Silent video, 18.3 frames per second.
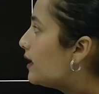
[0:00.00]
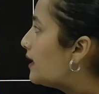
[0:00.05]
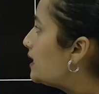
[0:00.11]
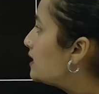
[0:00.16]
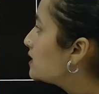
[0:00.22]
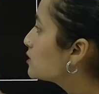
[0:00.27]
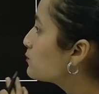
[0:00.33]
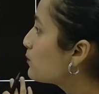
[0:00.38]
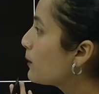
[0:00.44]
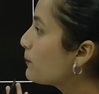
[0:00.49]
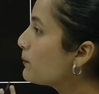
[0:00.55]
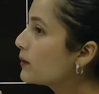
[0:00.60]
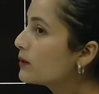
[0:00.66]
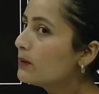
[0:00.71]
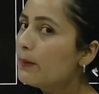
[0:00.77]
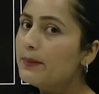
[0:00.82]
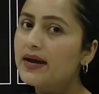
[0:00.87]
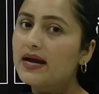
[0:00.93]
इस पेपर
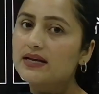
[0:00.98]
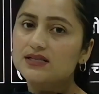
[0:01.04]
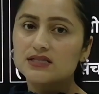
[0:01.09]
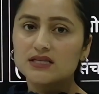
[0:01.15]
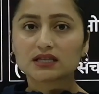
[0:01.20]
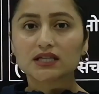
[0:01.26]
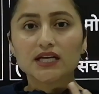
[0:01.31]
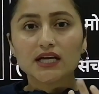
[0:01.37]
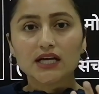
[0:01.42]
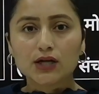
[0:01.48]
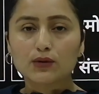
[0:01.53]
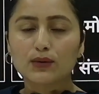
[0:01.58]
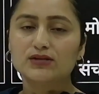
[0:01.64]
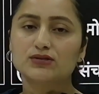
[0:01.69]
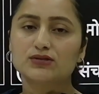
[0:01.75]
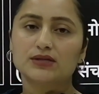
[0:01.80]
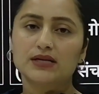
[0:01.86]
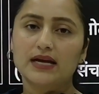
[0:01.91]
में प्याजे से तीन
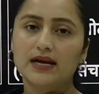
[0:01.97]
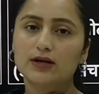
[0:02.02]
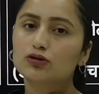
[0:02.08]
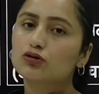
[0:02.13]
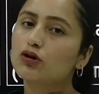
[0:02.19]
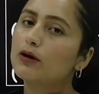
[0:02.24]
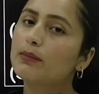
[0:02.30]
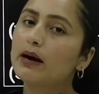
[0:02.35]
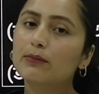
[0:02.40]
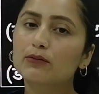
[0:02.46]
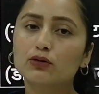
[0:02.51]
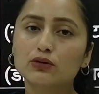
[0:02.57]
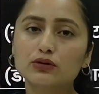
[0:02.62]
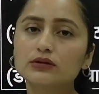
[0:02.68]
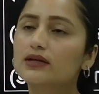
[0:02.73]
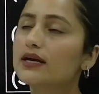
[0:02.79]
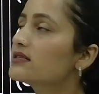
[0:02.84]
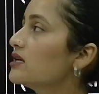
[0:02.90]
क्वेश्चन आया तो अब आप खुद
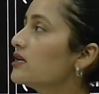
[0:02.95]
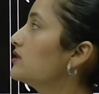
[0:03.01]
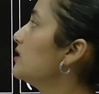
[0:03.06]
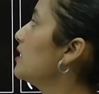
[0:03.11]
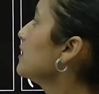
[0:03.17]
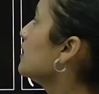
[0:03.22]
देख सकते हैं कि